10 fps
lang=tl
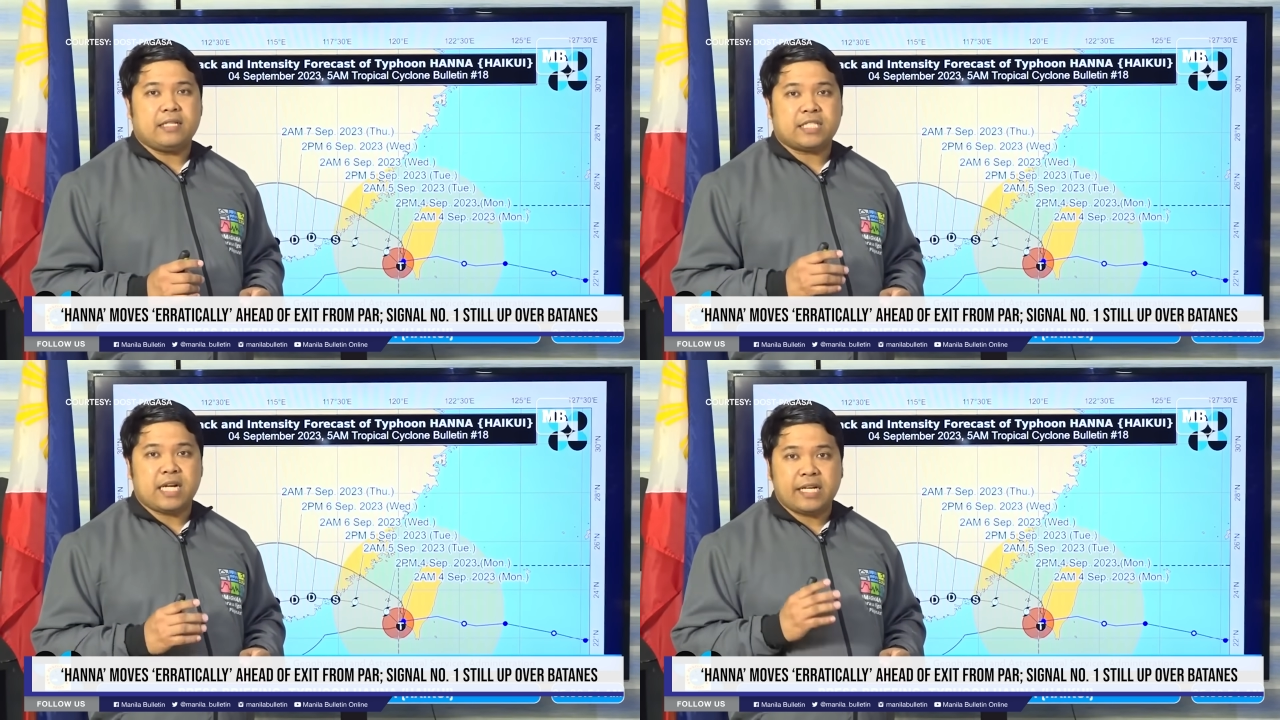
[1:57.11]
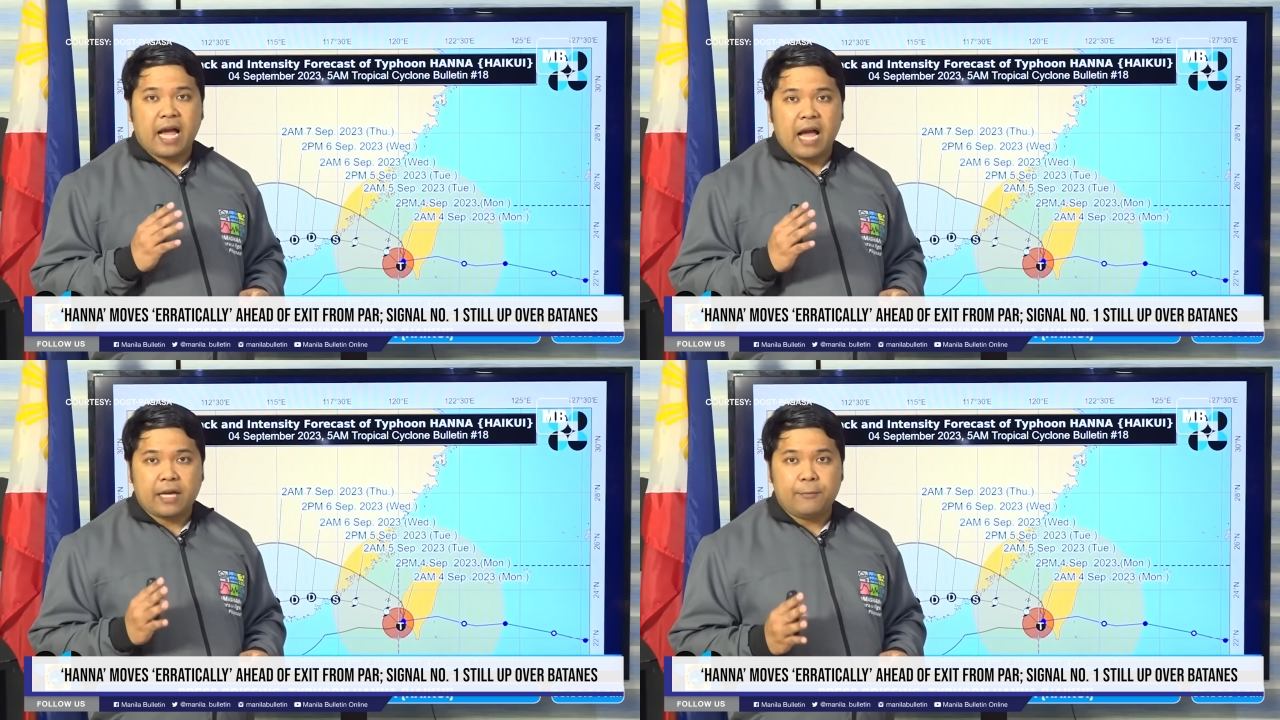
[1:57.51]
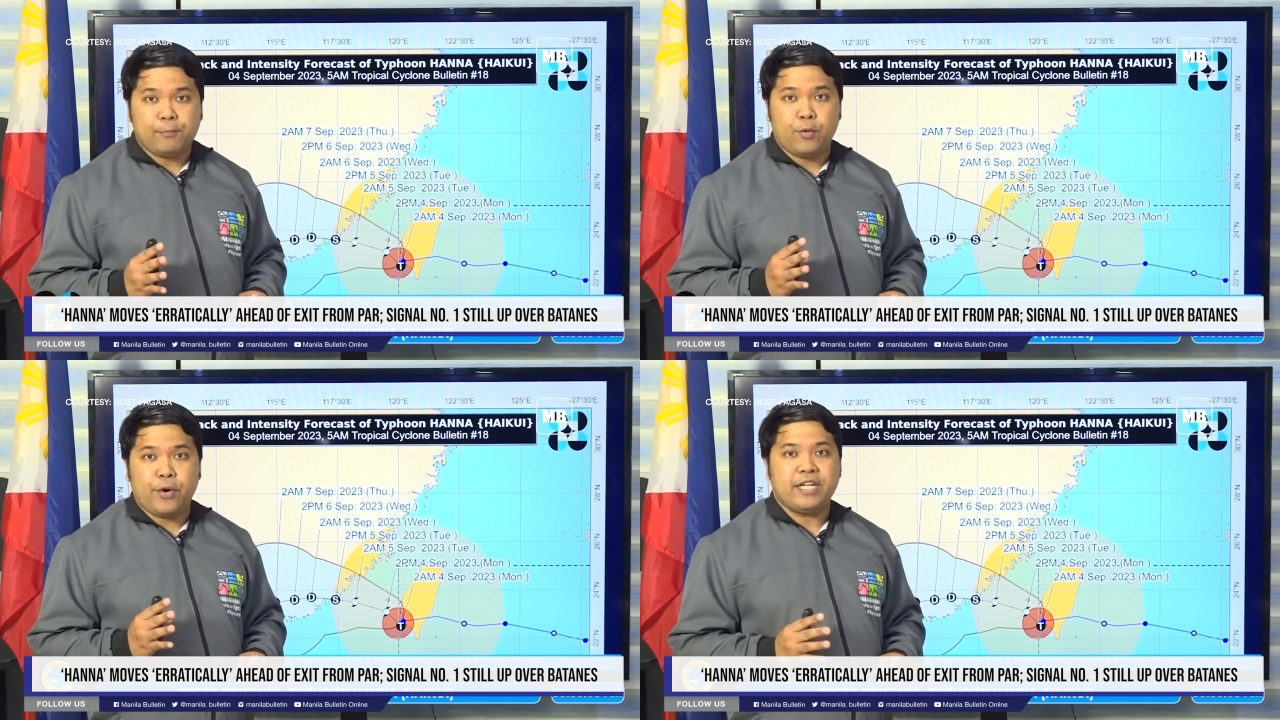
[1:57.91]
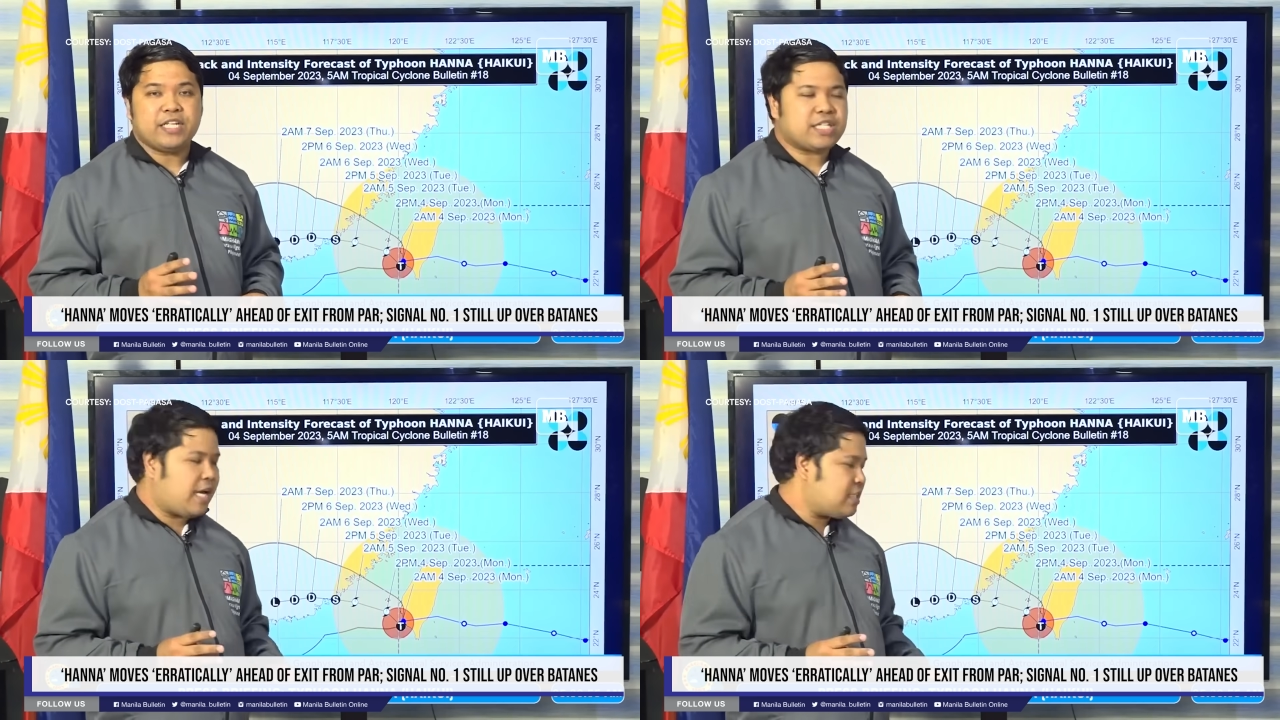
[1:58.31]
siyang
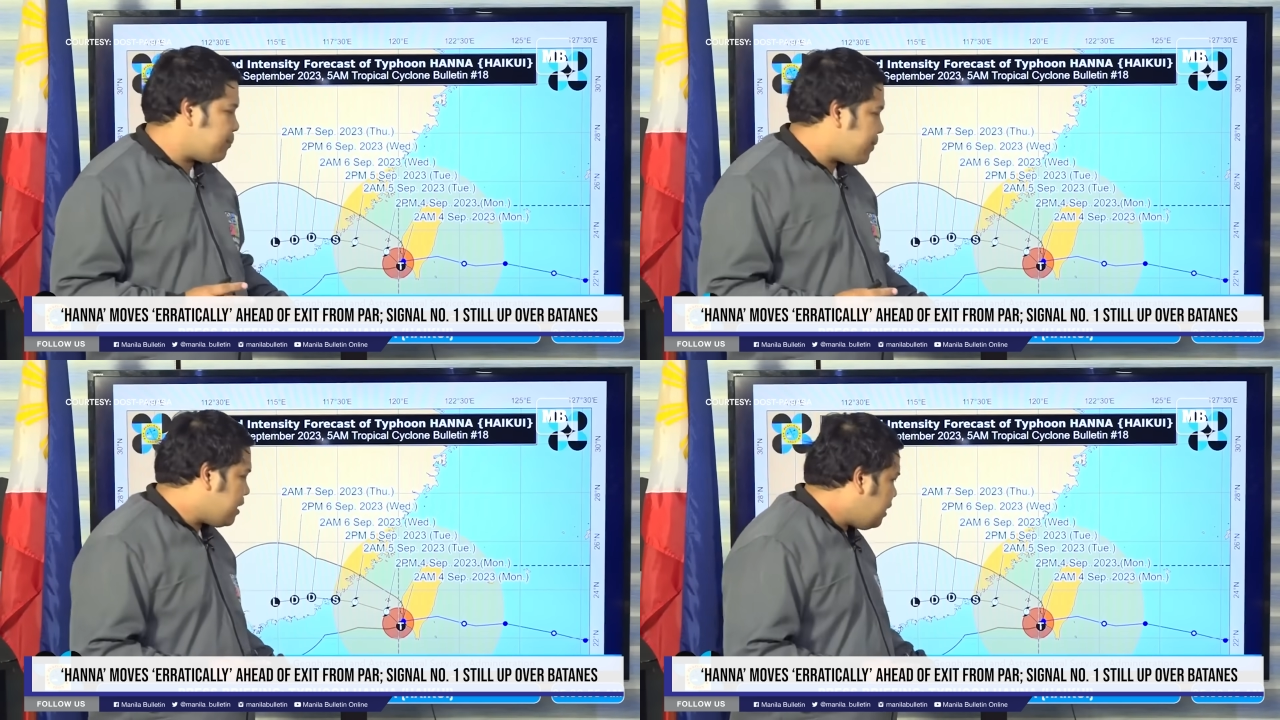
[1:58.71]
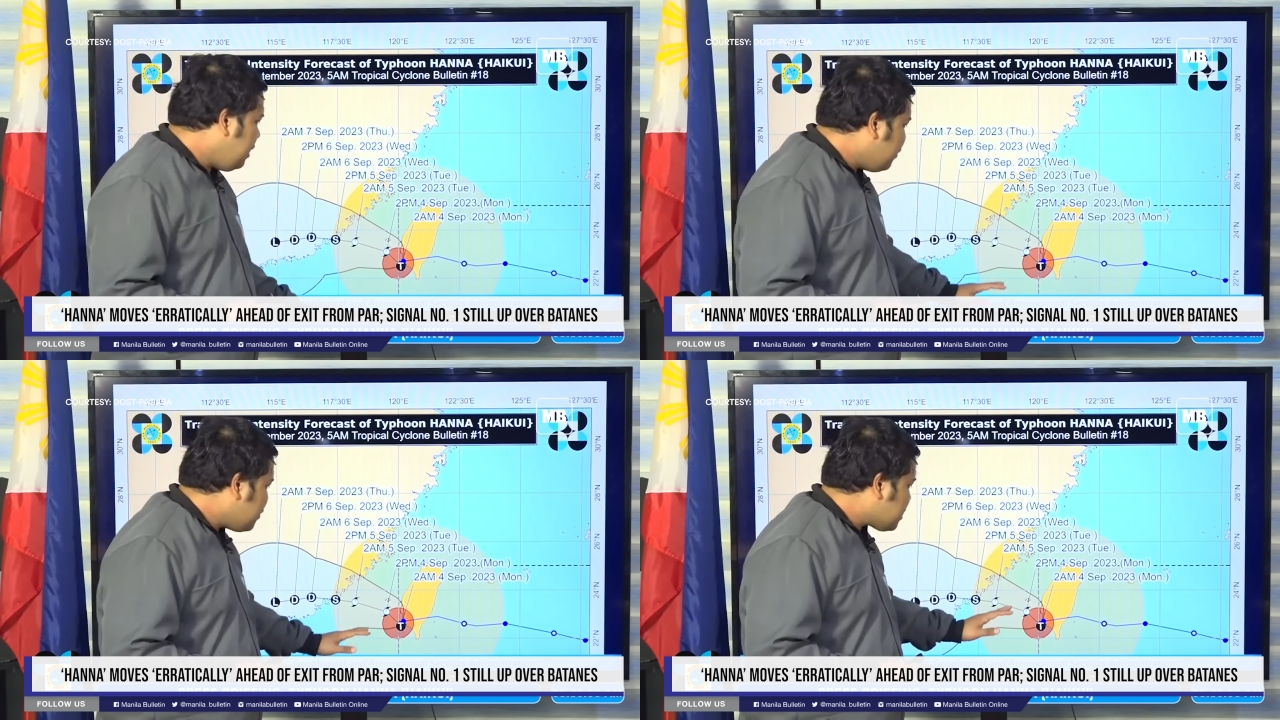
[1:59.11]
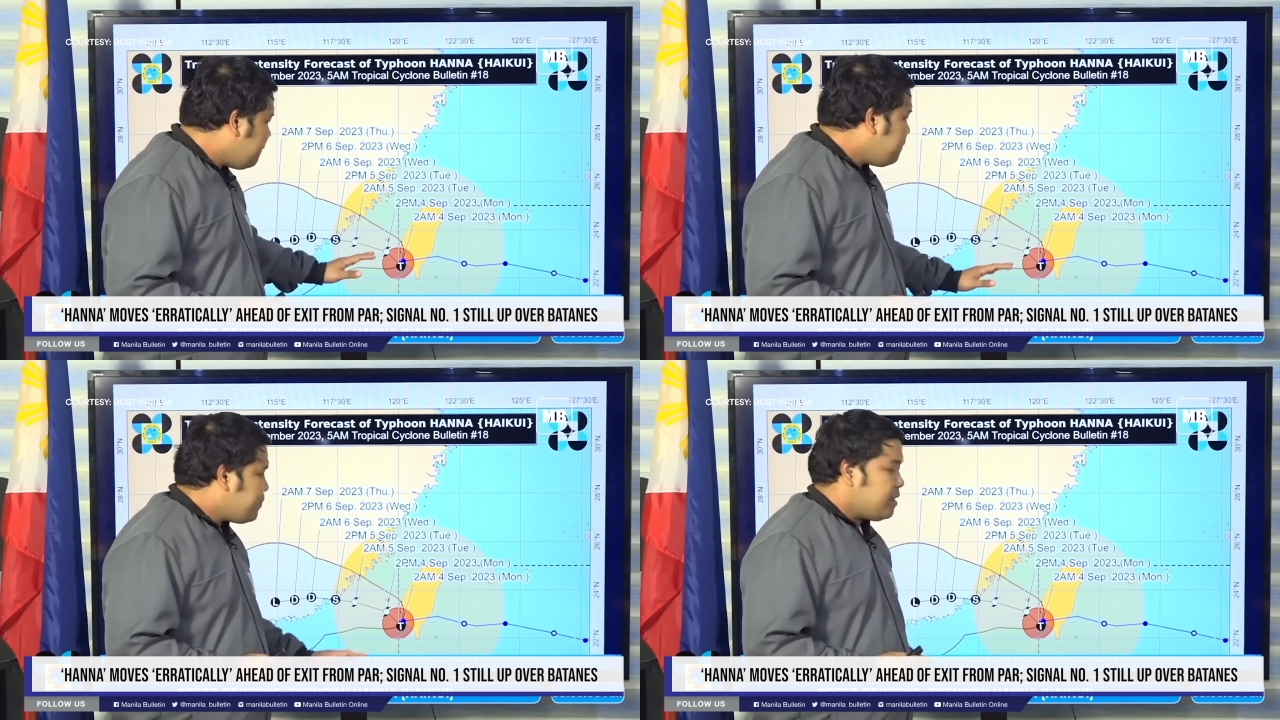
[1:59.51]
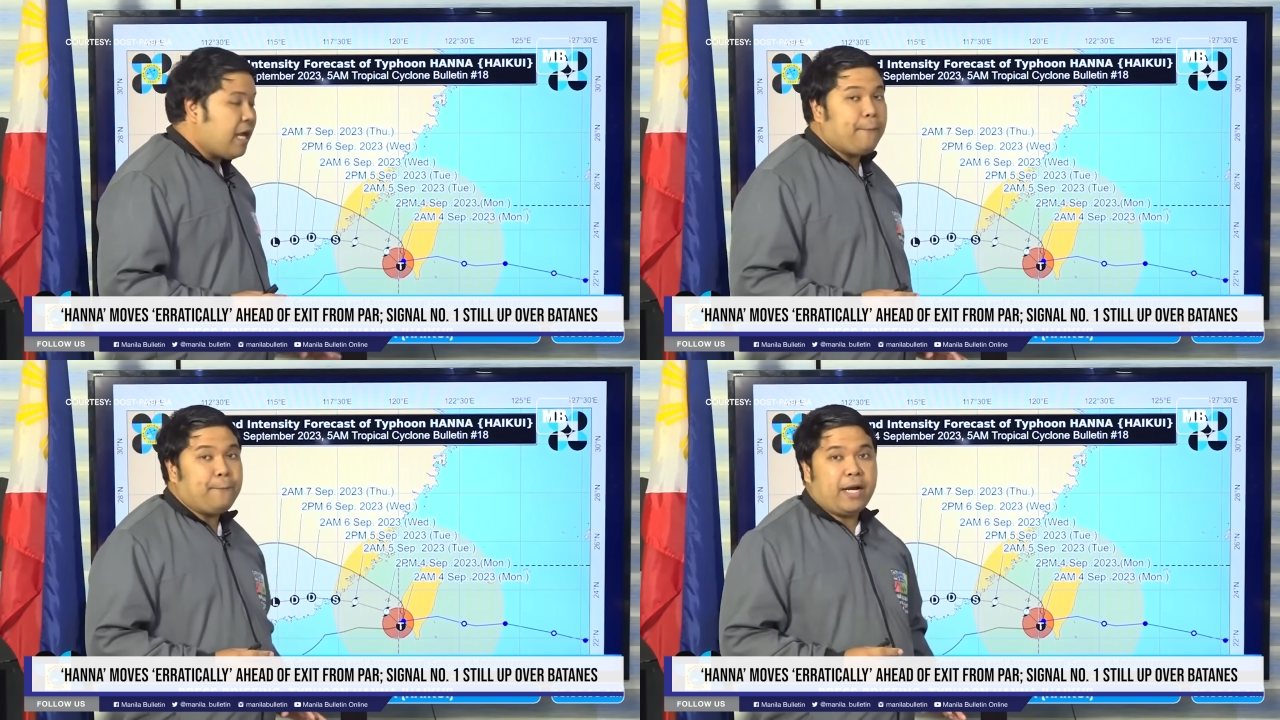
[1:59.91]
nakaka-impluensya sa pagkilos
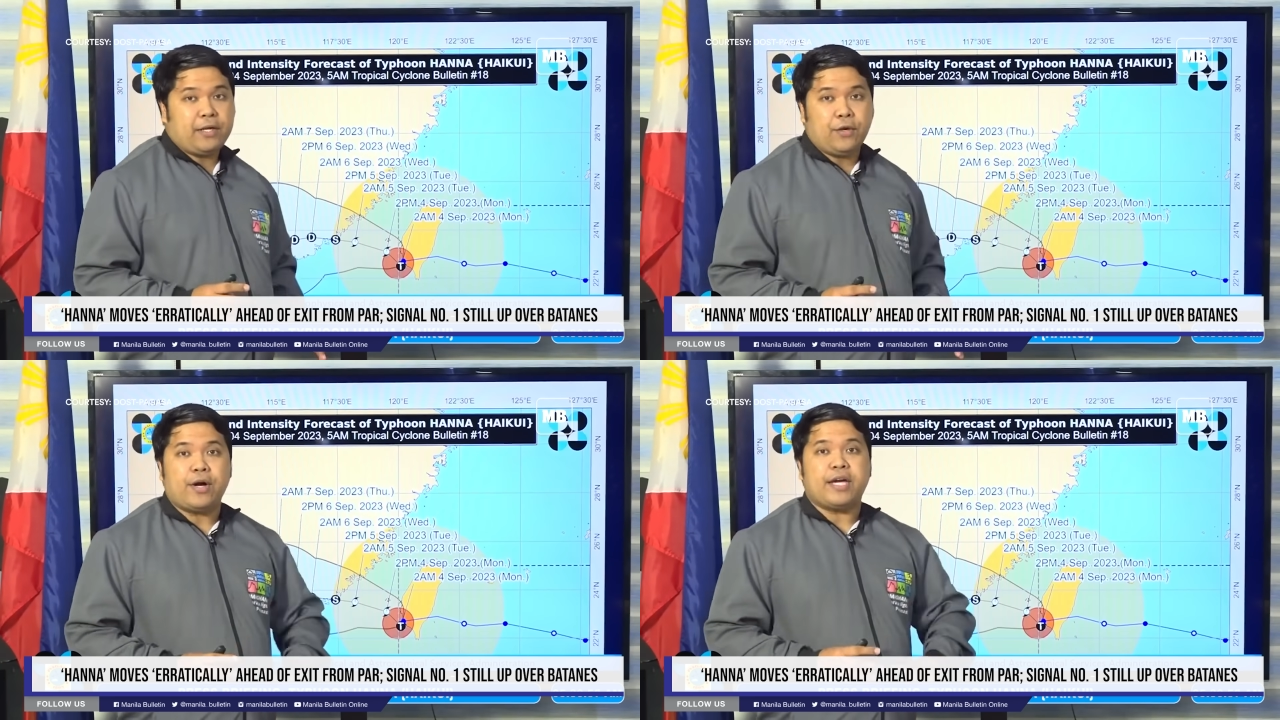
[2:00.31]
ng bagyo.